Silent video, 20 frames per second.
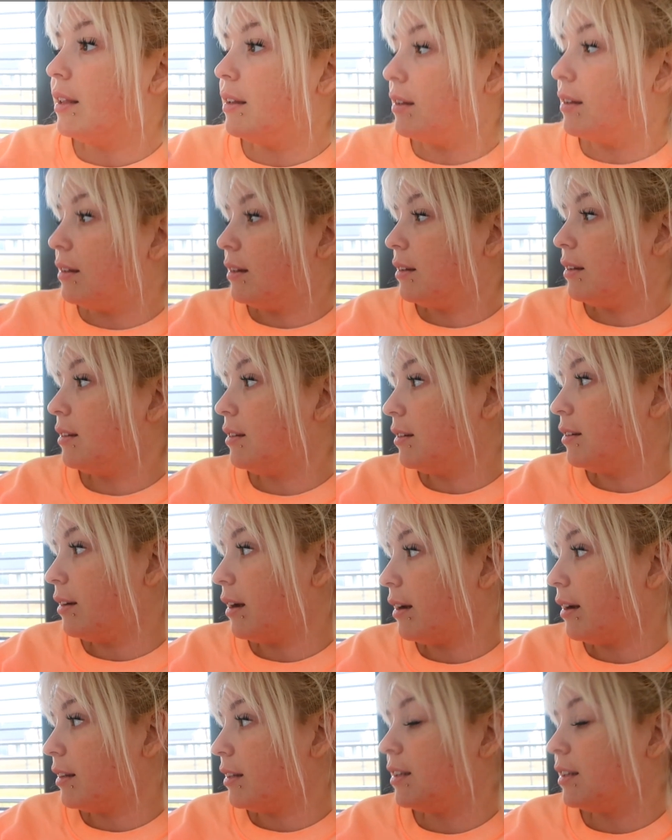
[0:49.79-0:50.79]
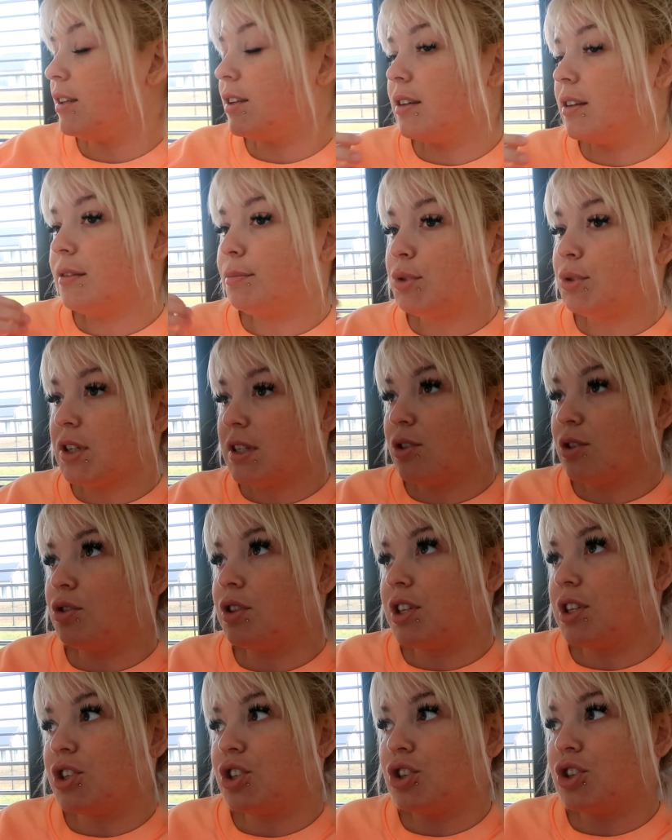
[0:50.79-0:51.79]
Yy, przez to
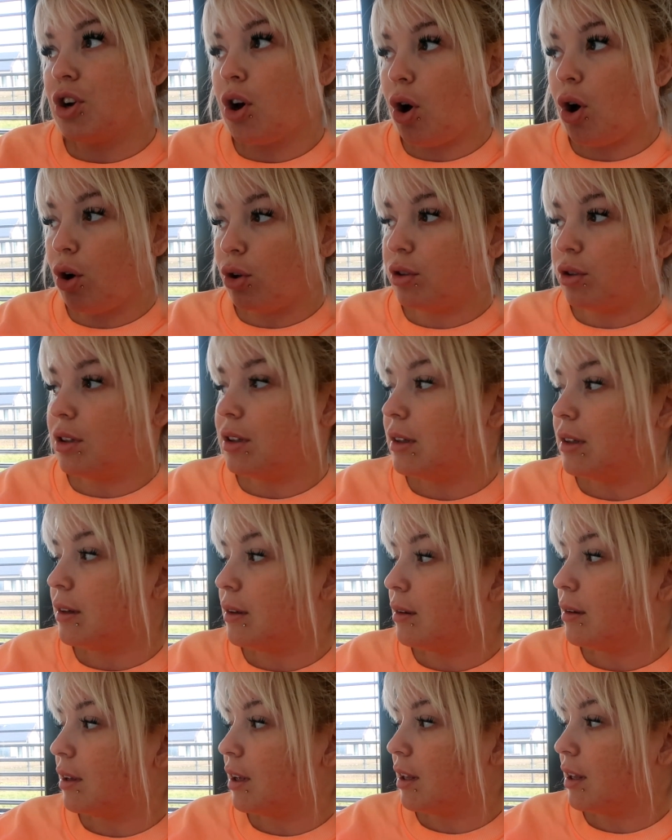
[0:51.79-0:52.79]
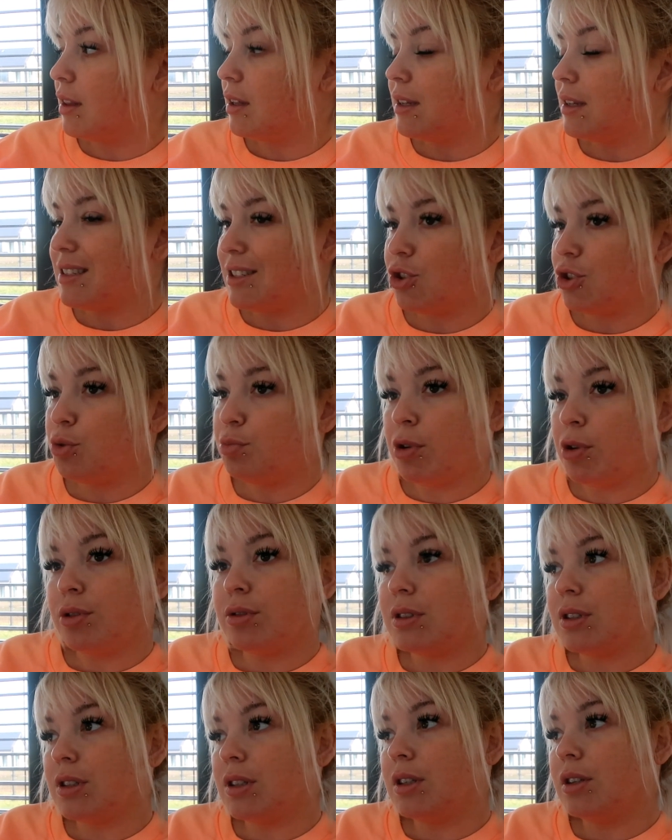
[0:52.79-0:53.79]
też, że on, kiedy jest
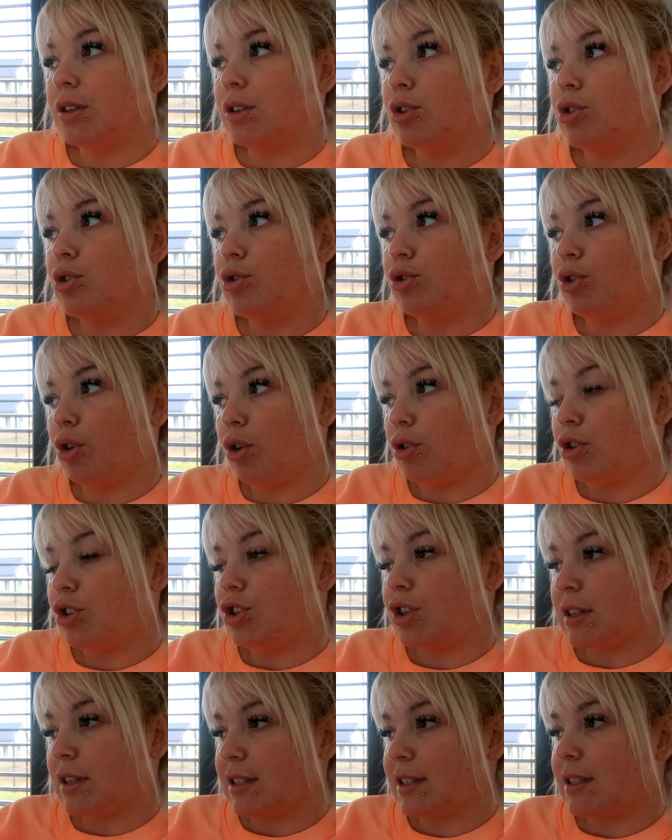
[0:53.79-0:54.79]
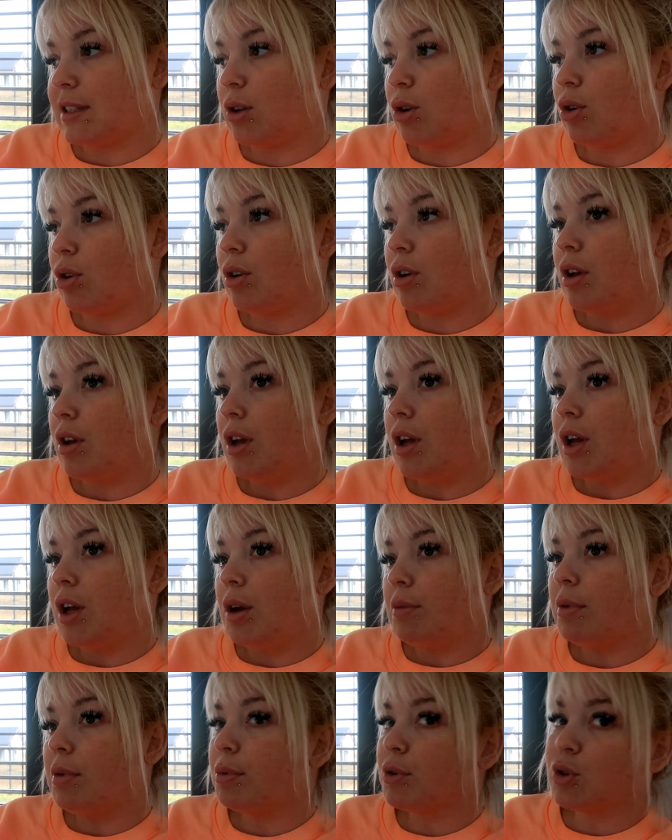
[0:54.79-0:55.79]
śpiący, to często
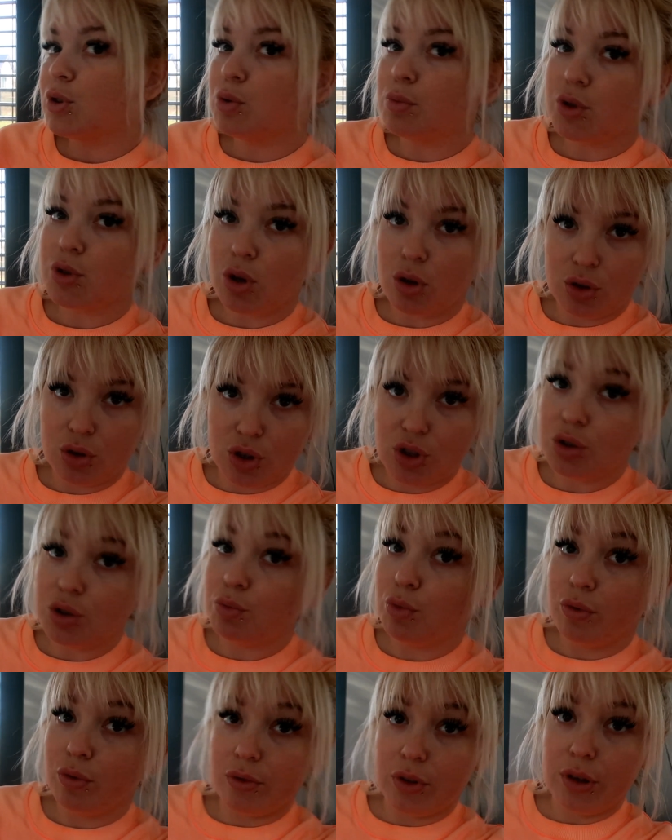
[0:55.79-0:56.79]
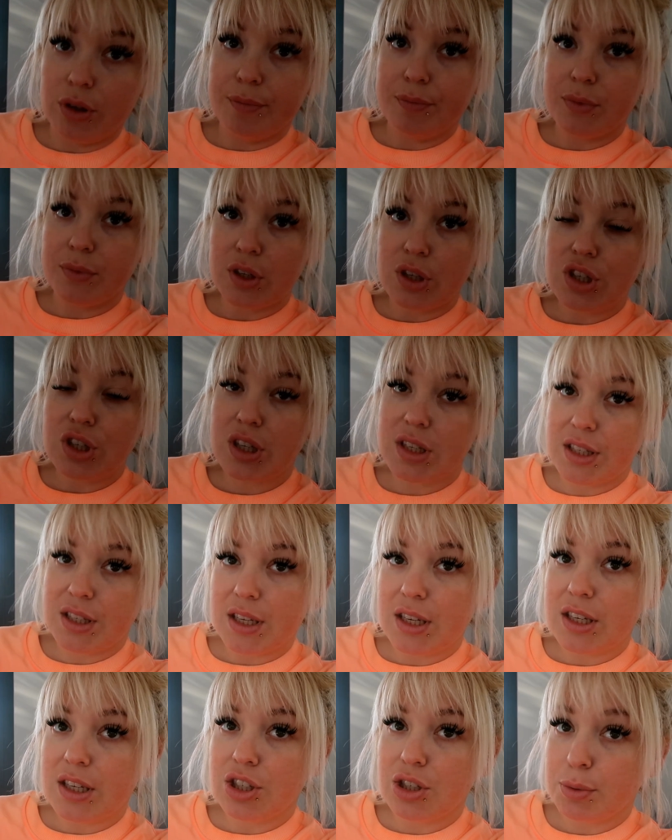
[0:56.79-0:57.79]
po prostu przychodzi i mówi, że
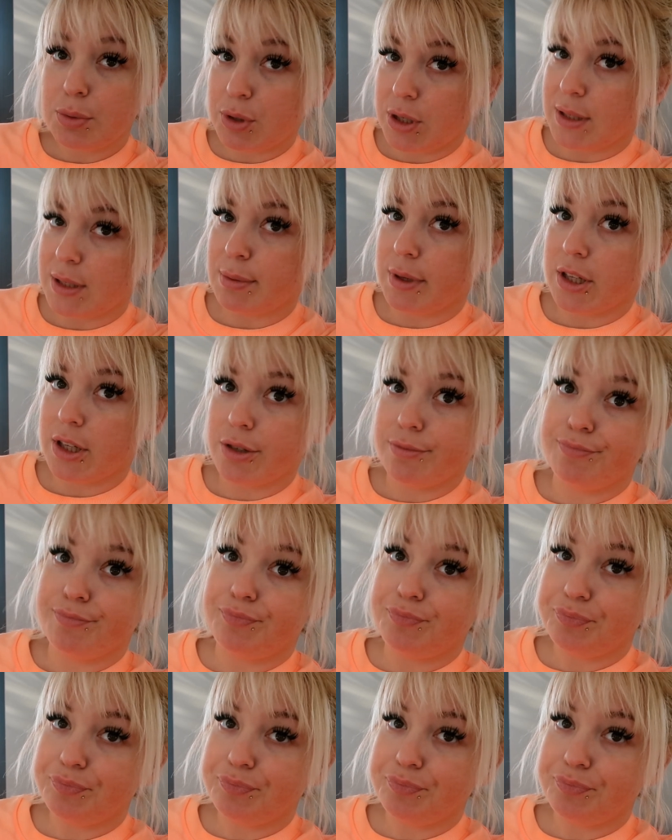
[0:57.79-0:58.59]
chce się przespać.